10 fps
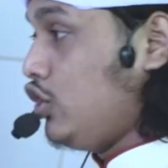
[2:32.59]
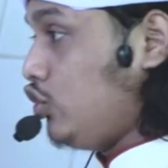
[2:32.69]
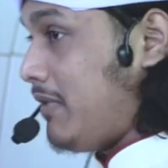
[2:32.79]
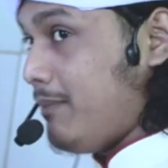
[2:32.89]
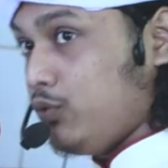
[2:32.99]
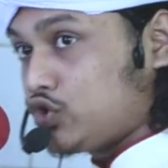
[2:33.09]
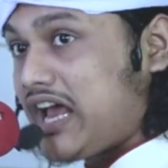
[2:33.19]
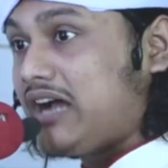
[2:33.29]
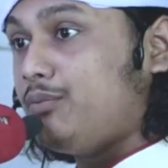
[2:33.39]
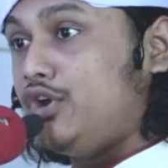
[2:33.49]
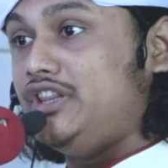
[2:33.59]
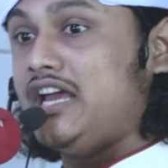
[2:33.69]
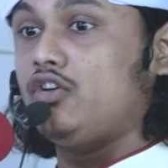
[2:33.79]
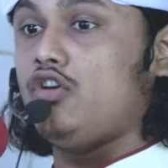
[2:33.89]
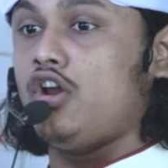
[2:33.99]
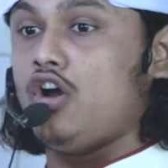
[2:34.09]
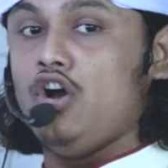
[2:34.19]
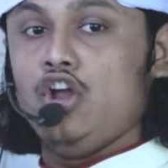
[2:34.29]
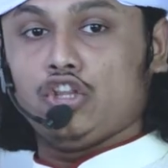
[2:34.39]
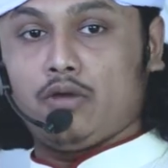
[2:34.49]
তোমরা পোশাক পরিধান করো
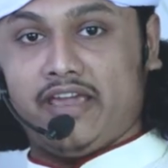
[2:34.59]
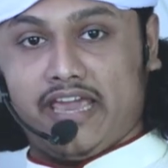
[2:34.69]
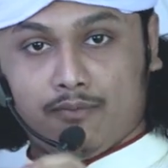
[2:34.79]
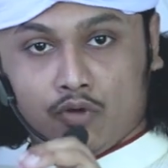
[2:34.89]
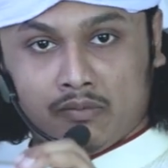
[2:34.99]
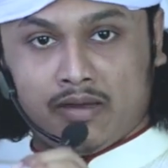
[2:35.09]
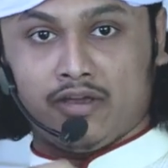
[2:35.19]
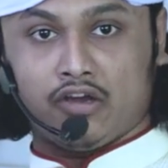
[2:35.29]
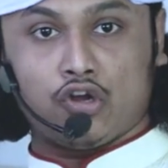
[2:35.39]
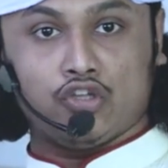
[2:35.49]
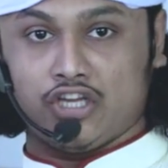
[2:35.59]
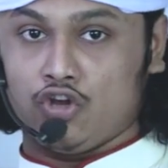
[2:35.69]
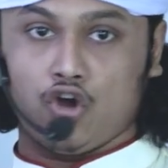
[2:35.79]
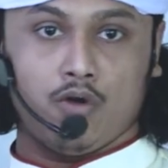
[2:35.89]
তবে এমনভাবে করো যেন